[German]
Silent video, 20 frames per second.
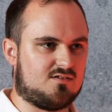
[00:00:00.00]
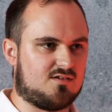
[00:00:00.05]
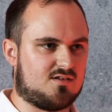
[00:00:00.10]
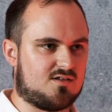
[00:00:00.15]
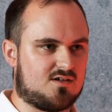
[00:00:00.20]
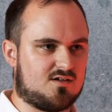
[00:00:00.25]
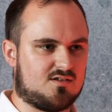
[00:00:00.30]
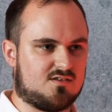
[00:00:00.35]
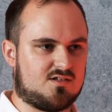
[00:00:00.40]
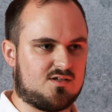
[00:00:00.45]

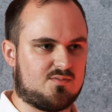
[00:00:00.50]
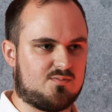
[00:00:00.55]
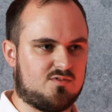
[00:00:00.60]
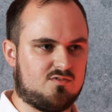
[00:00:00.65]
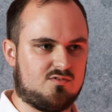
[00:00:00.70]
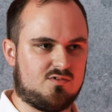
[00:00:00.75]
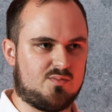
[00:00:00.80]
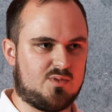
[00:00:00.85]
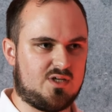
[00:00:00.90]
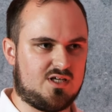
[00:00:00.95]
oder andere
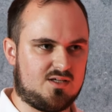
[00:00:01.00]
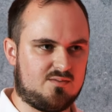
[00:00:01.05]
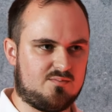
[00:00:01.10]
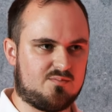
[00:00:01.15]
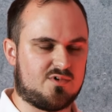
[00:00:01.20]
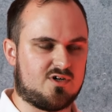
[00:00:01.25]
Bauer mehr im